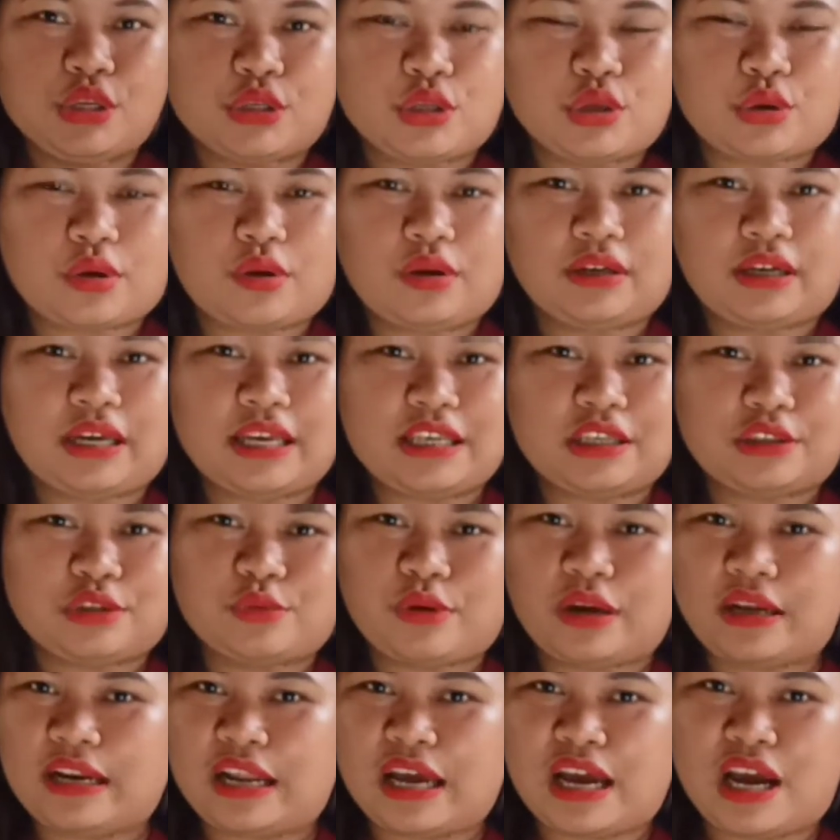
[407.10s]
So, kung kisa
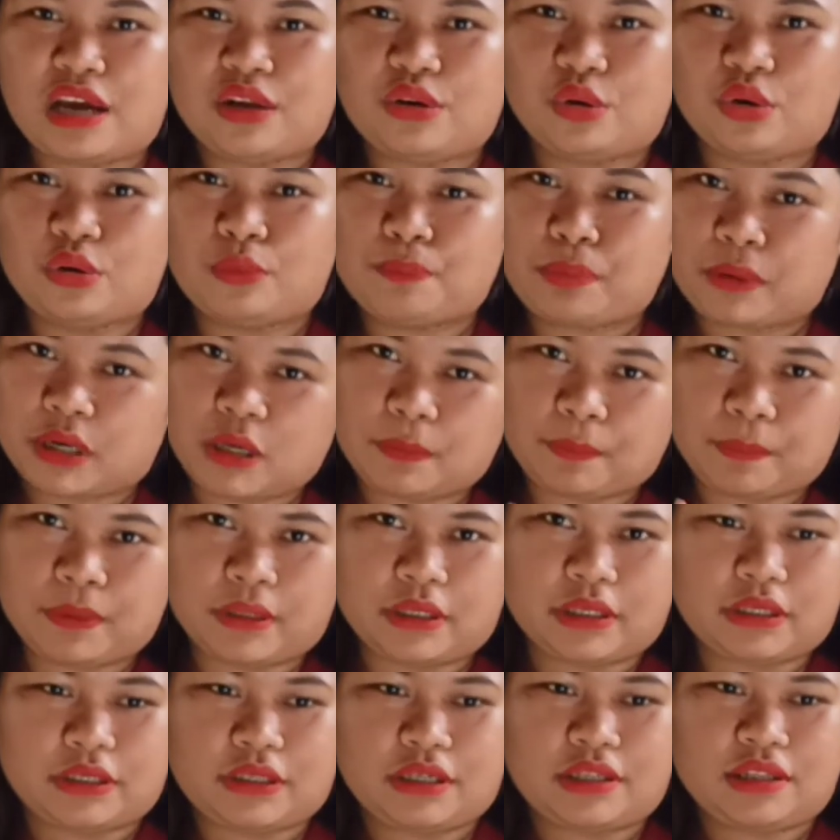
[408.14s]
itong ganahan og
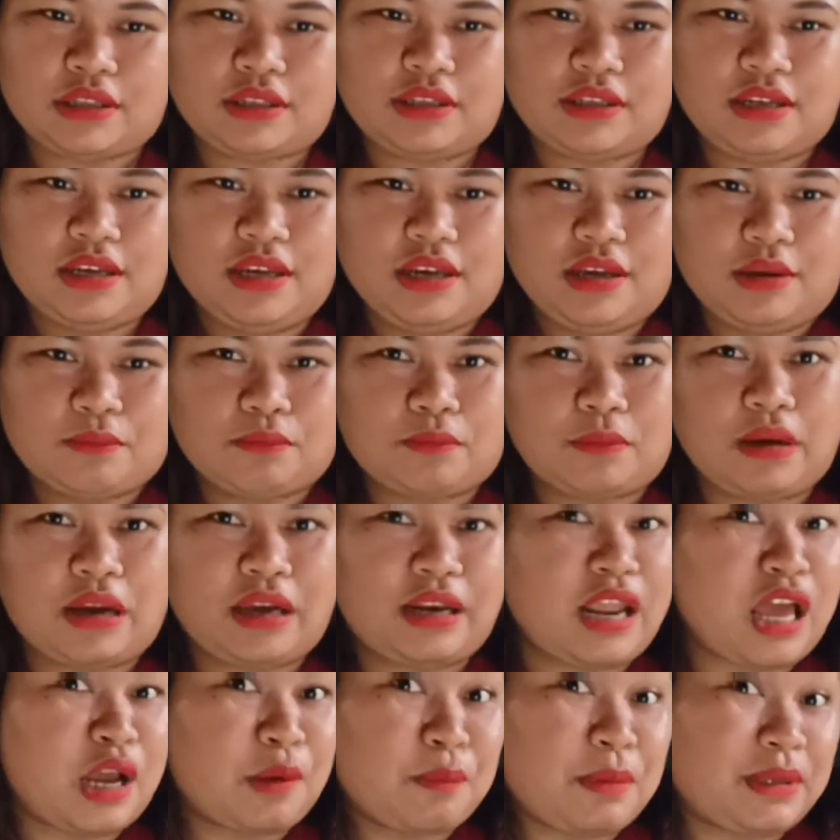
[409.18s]
purple,
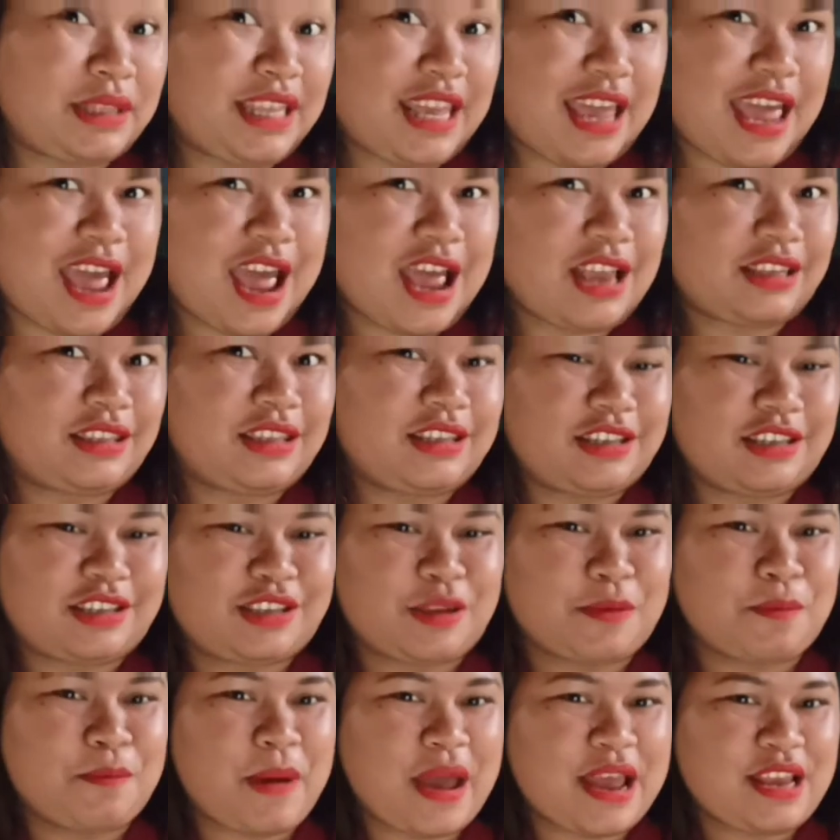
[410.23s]
maganahag BTS, this is
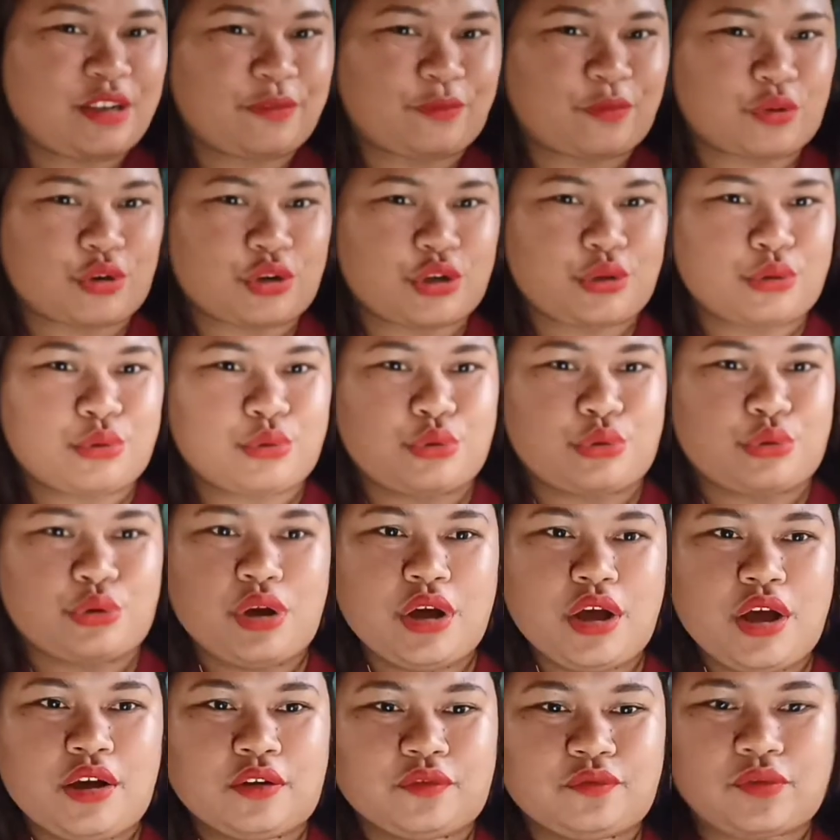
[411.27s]
the best for you.
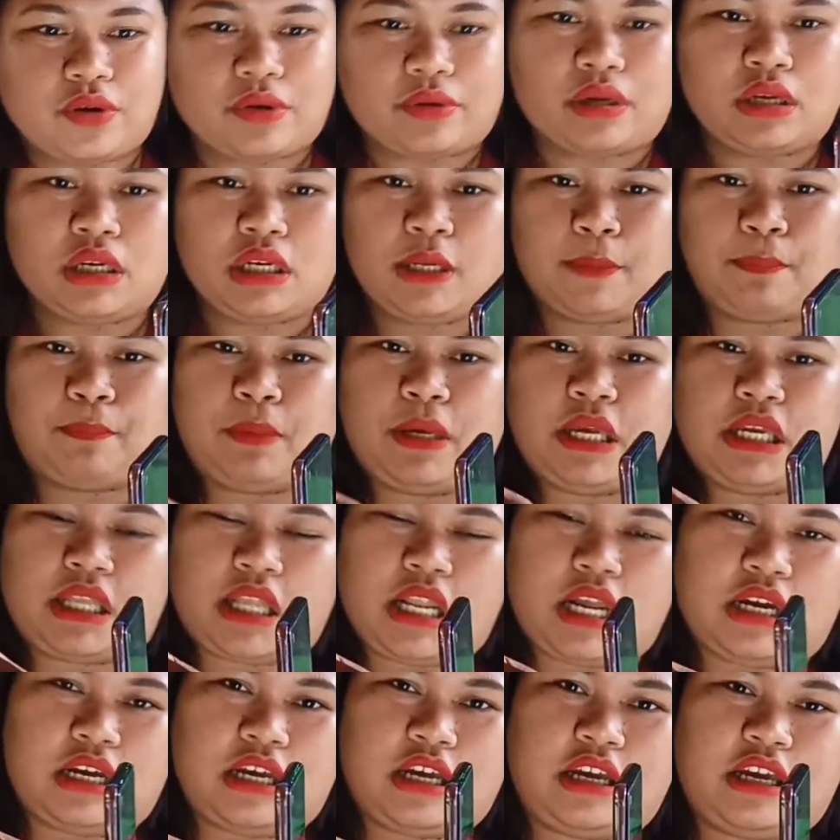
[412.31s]
Very nipis
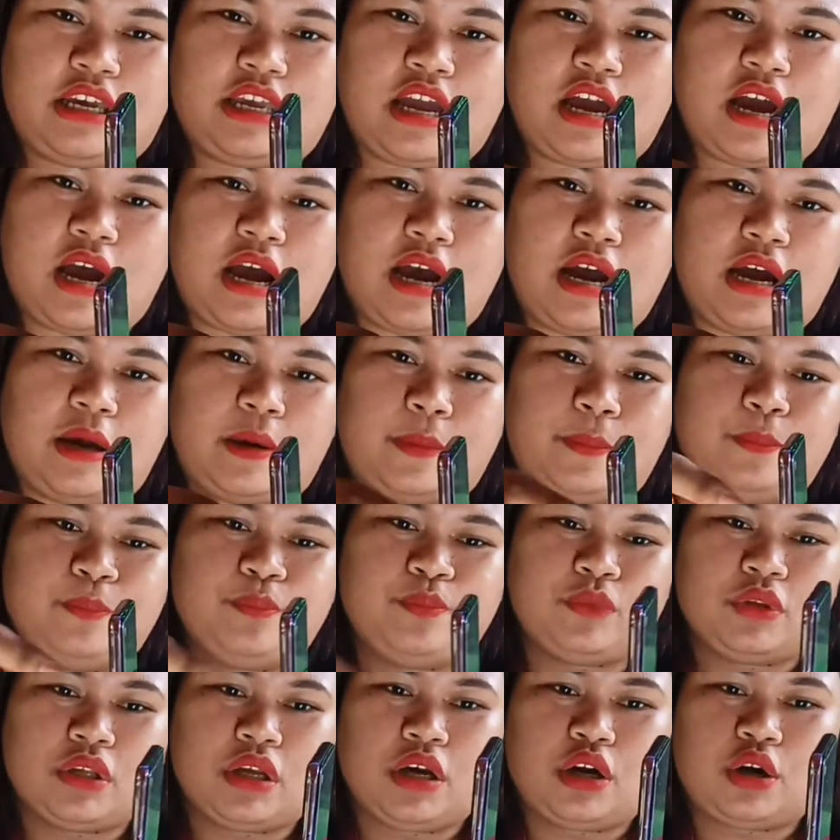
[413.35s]
lang ang yahang
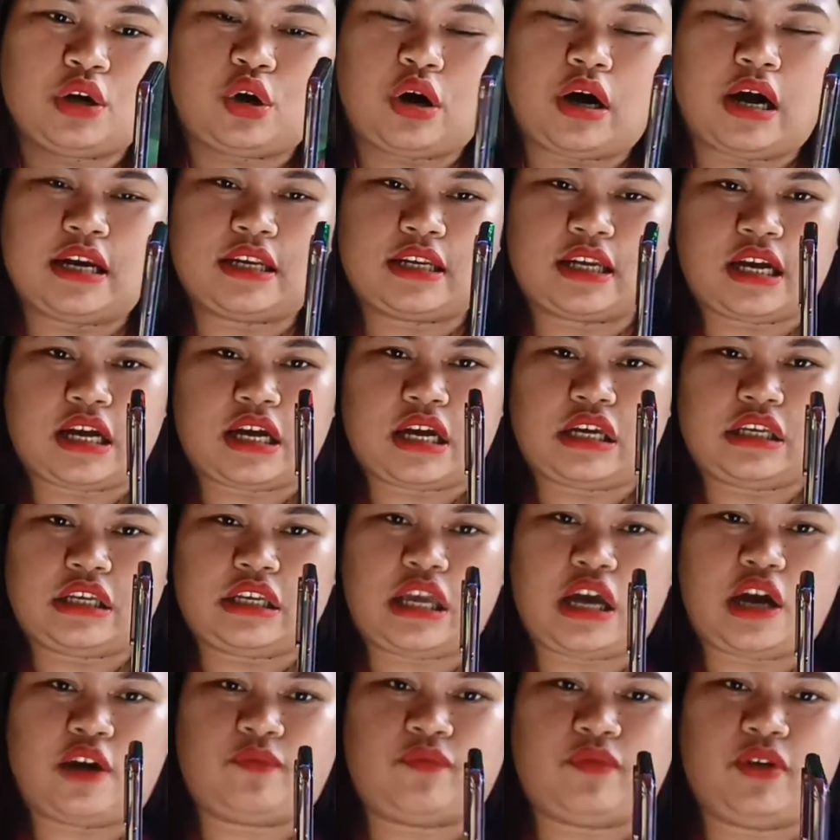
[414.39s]
daan guys
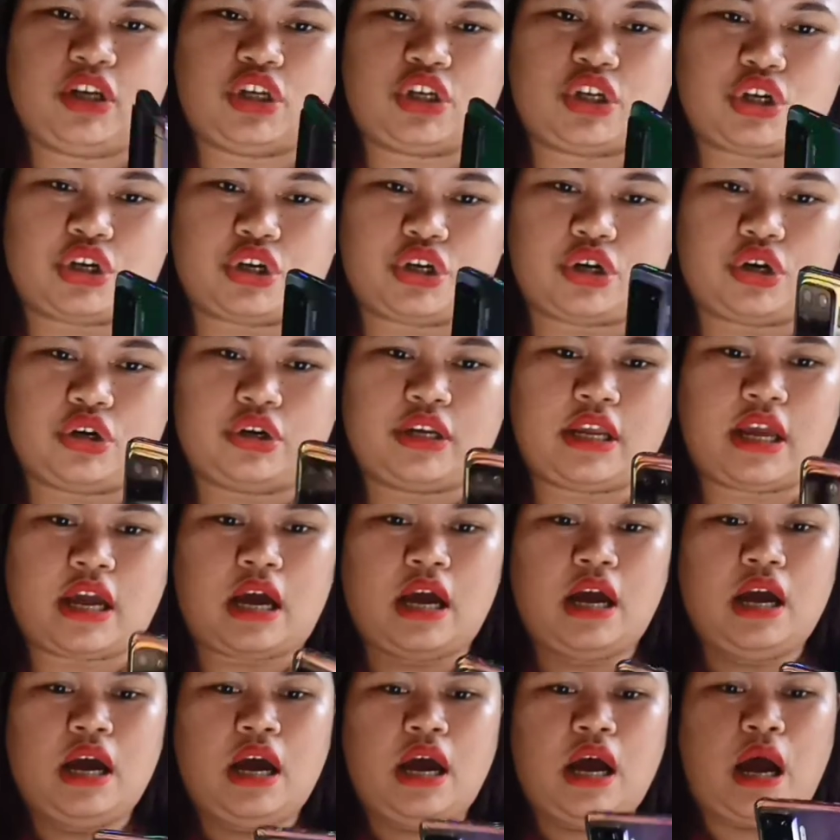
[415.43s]
iyang feature niya
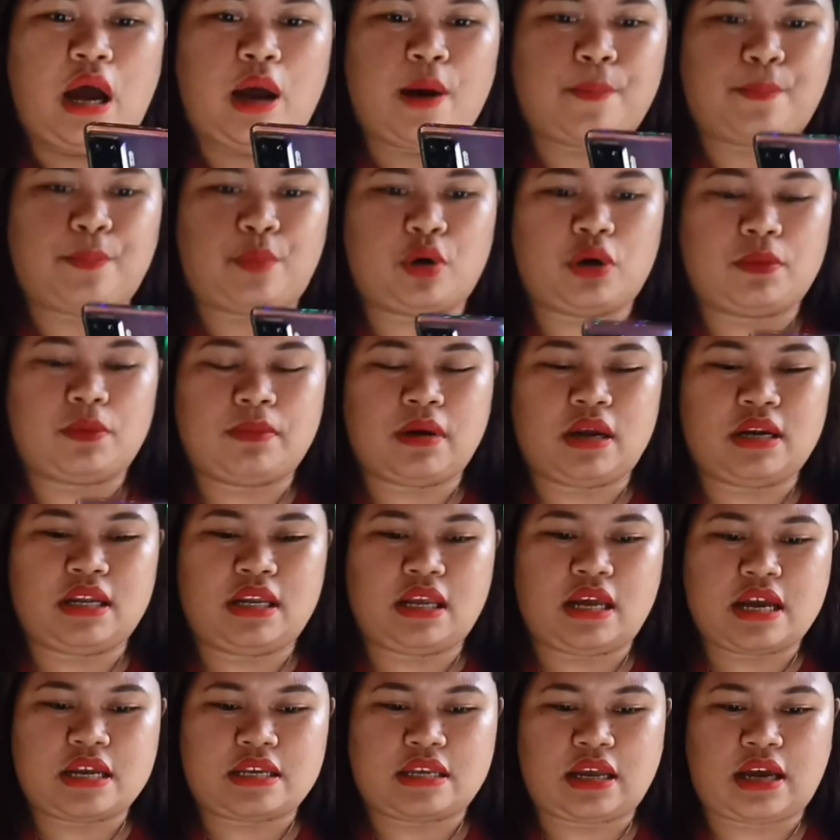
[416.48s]
ang forma
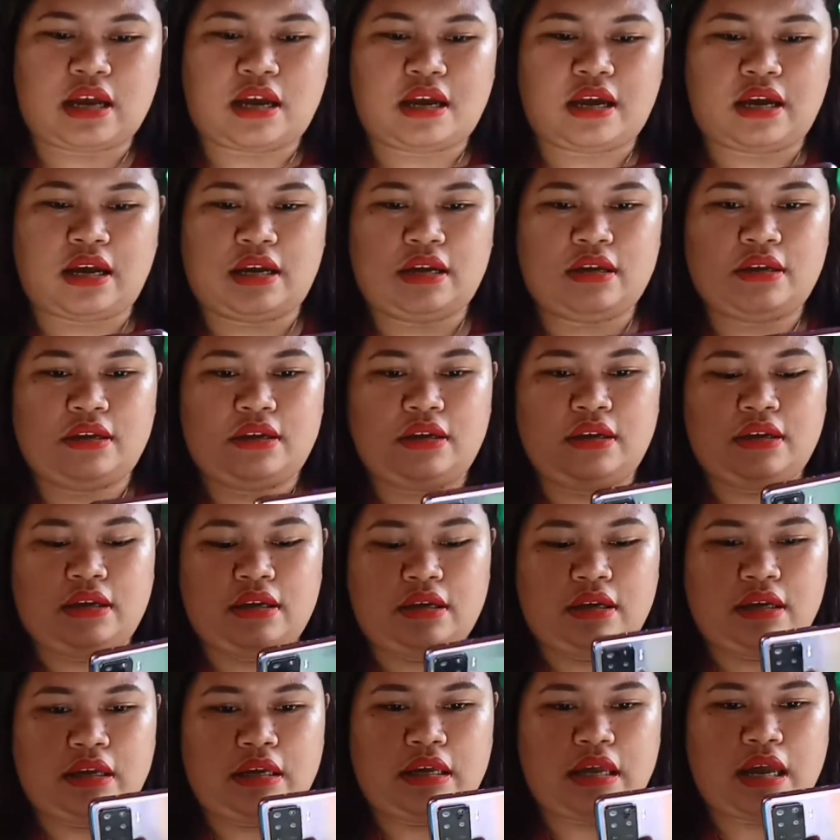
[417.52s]
niya sa
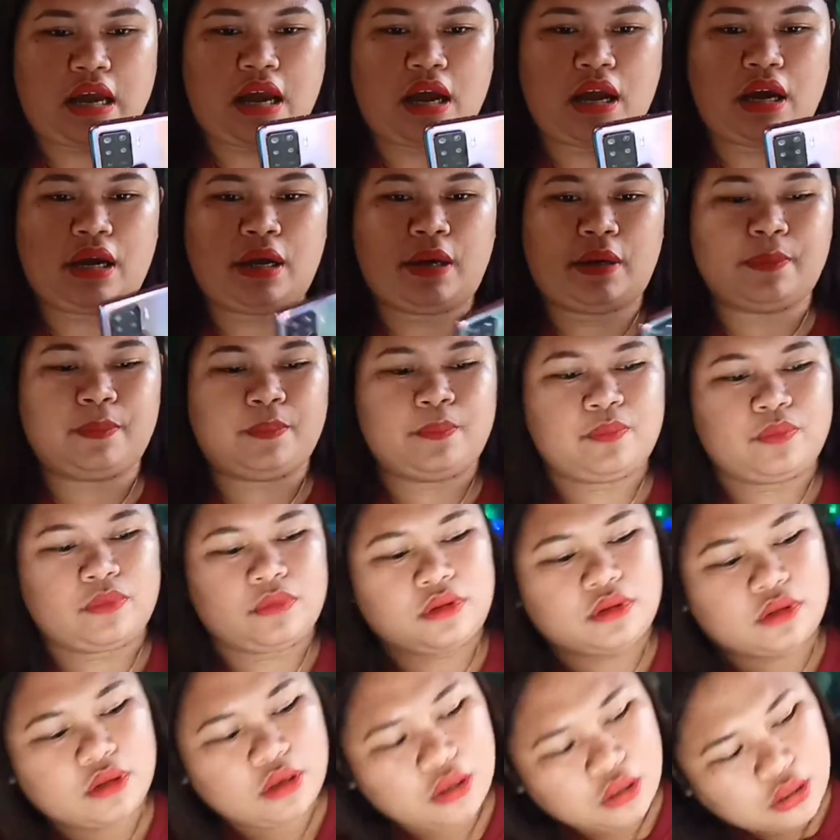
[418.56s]
yahang
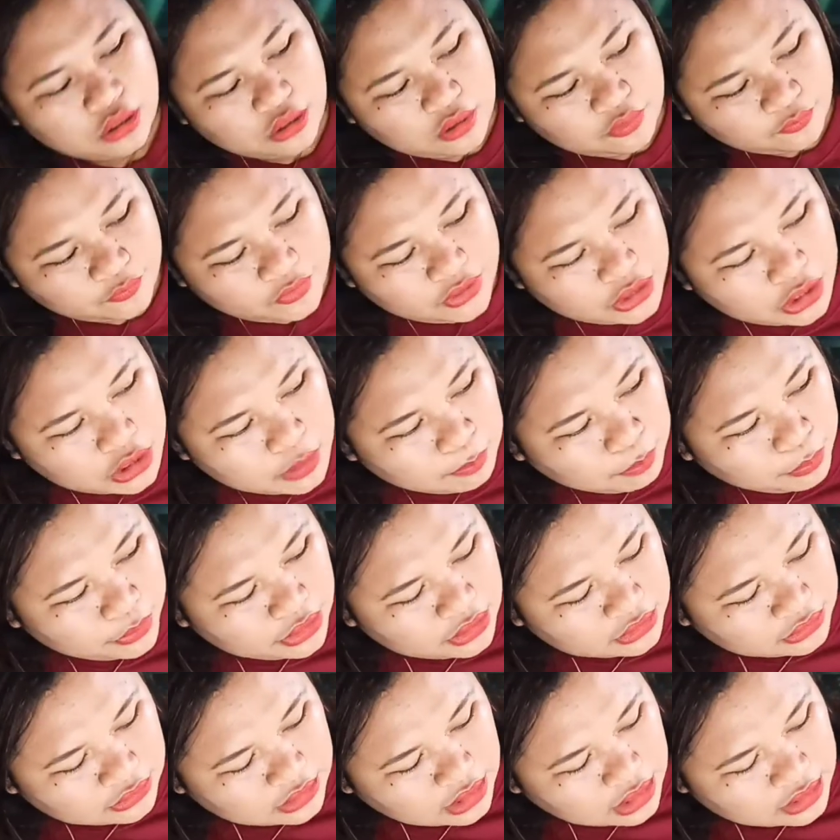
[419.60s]

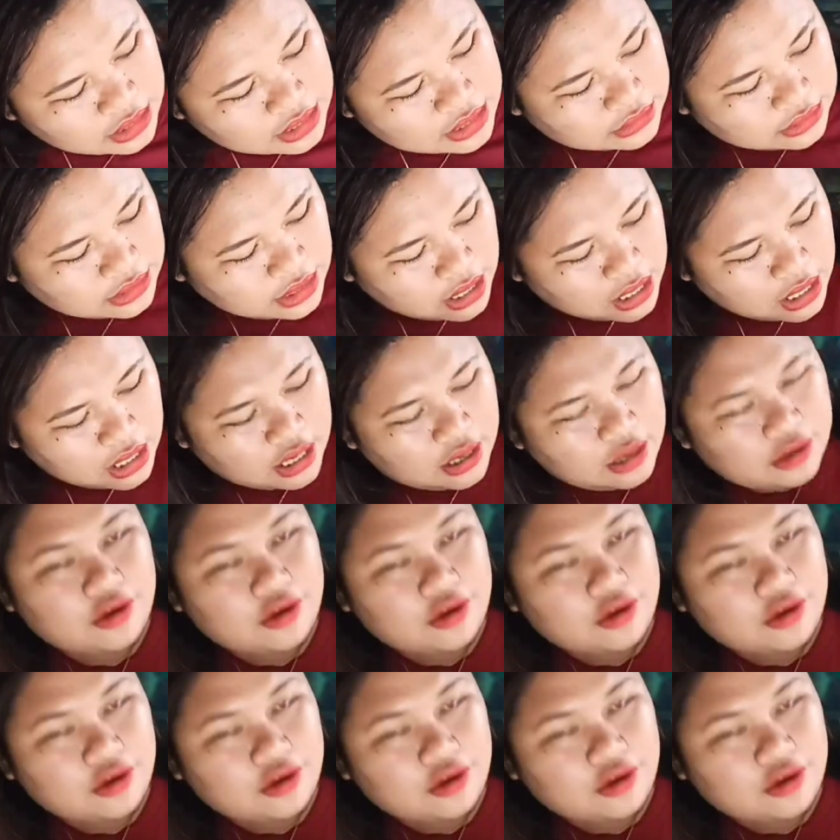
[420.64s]
fingerprint na nasa